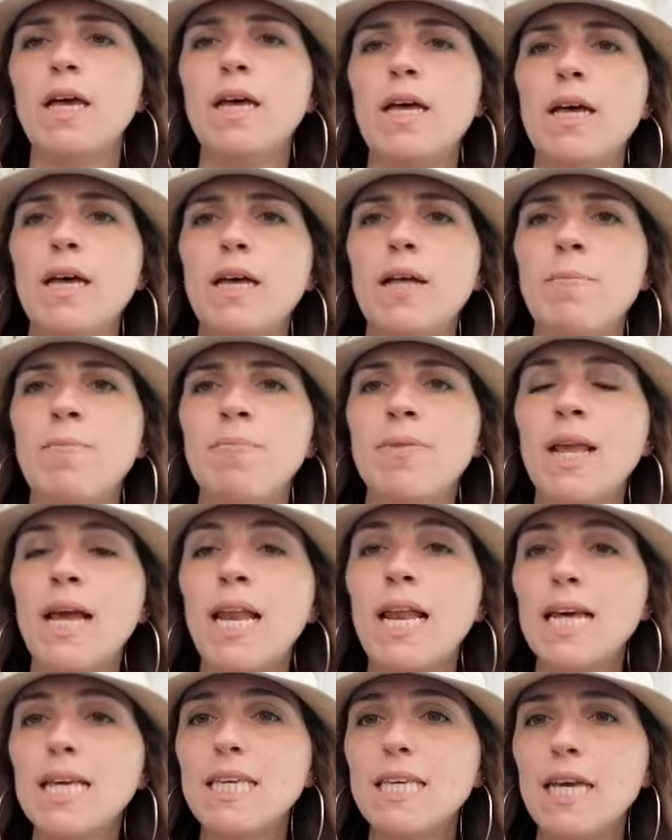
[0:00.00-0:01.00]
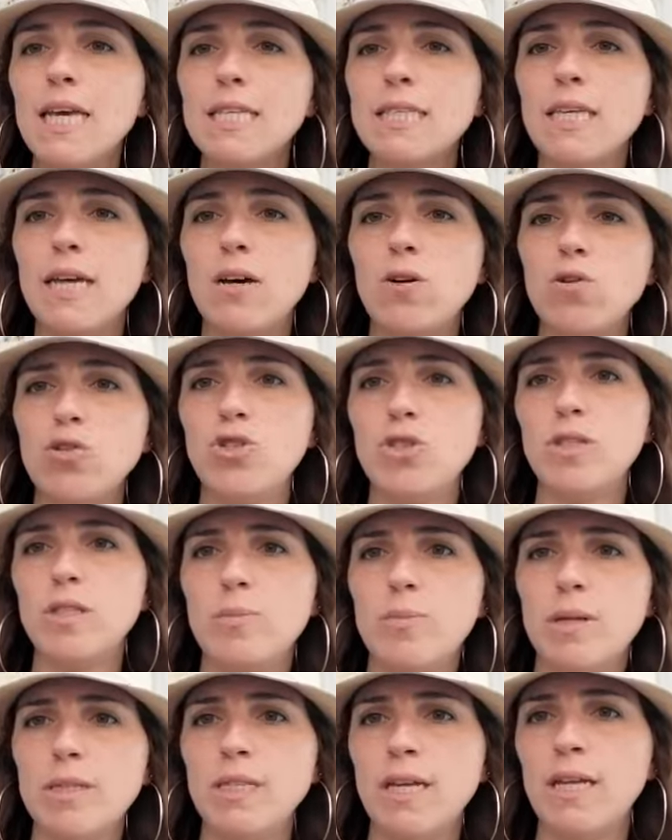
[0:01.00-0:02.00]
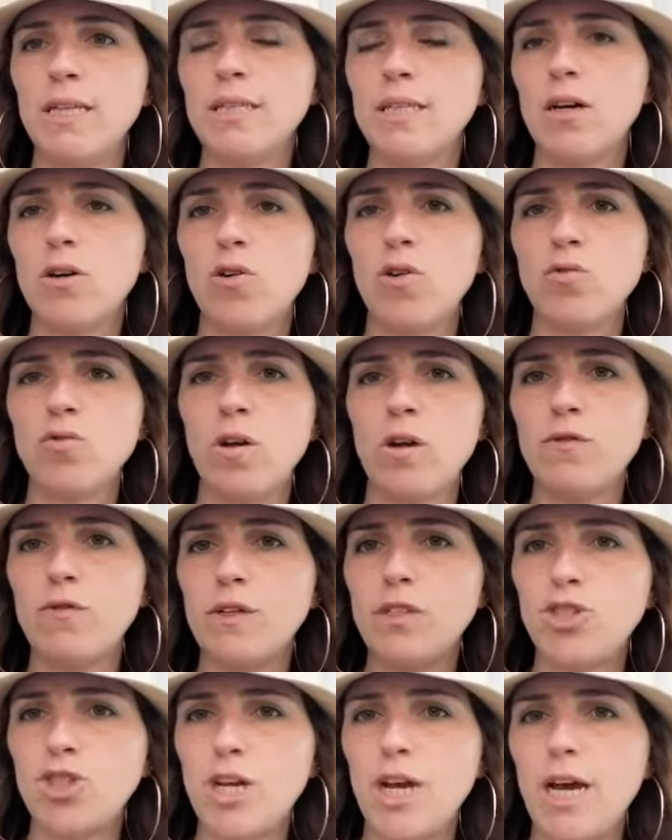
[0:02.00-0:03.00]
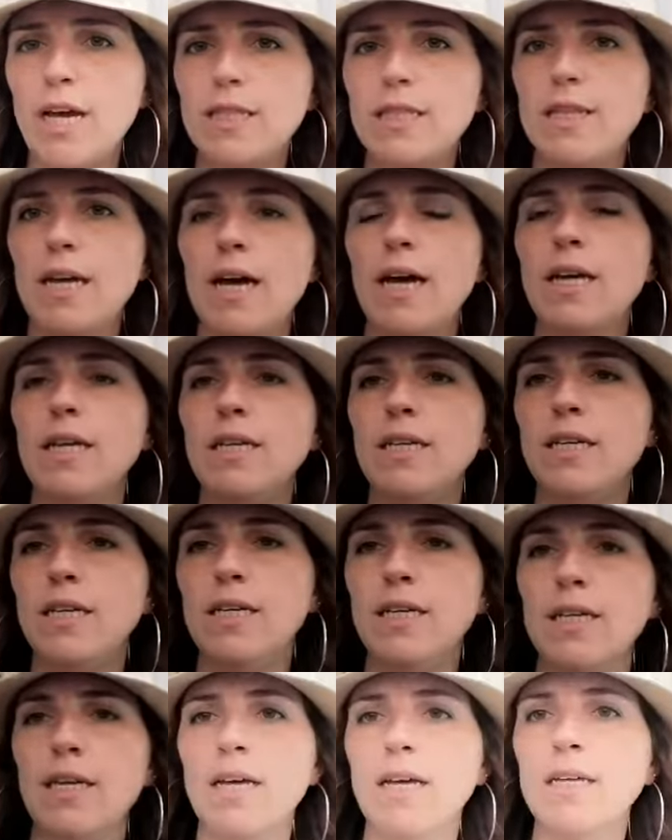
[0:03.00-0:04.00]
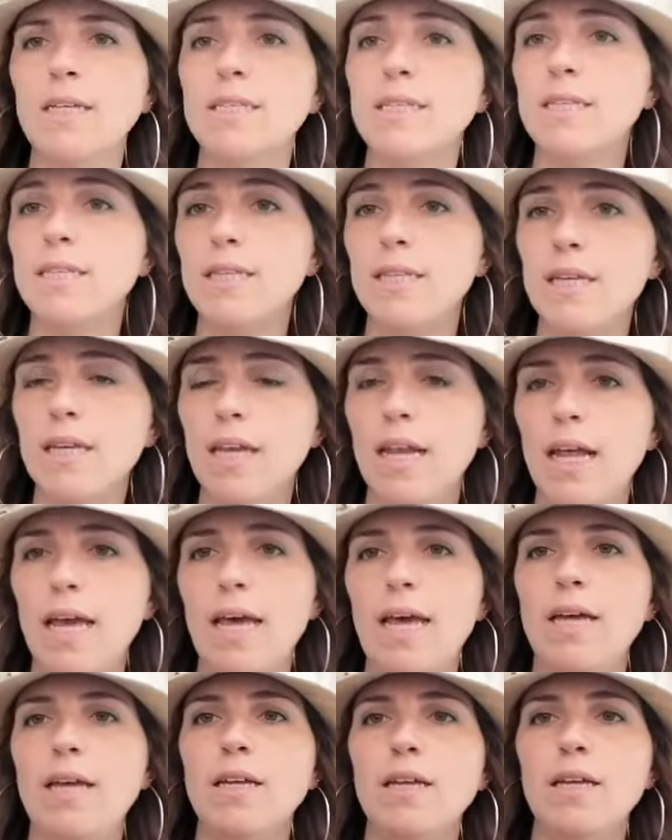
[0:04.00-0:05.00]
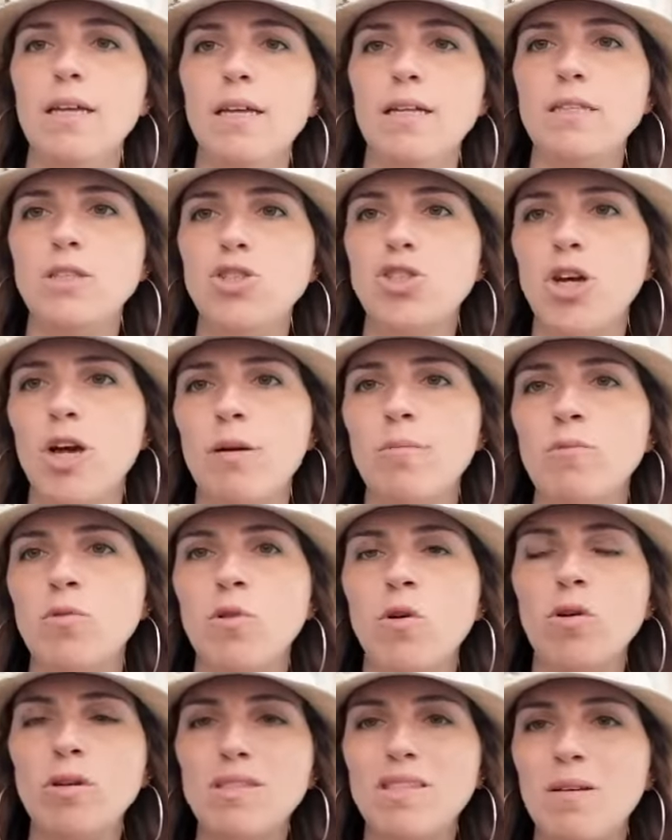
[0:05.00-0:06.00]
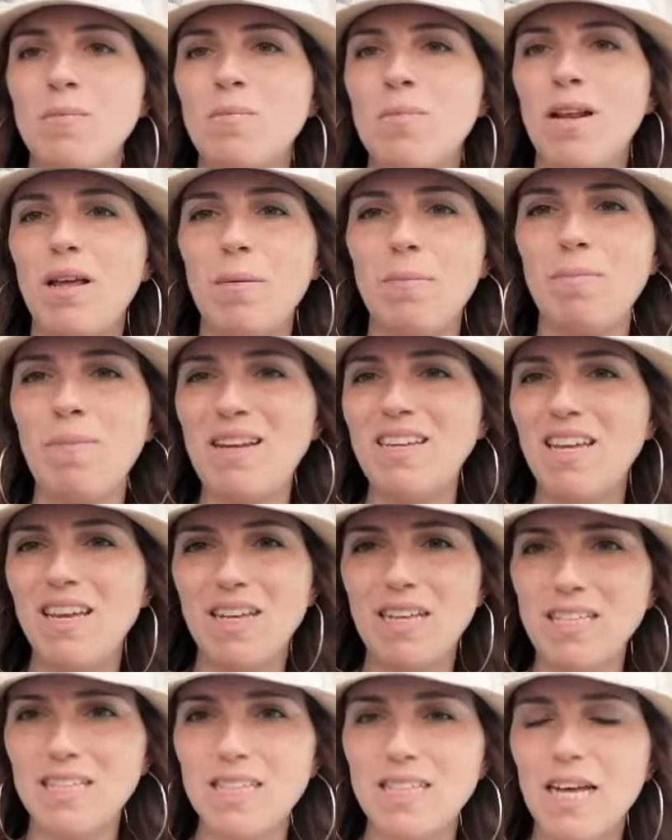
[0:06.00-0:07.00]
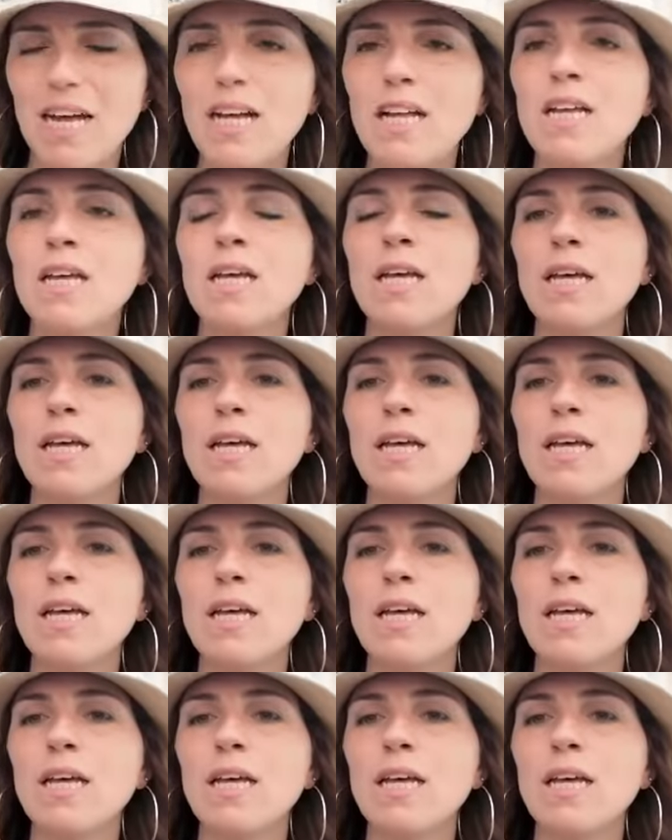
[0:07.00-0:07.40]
Ehm, la chiesa oggi si presenta con una facciata in stile eh, diciamo sempre manierista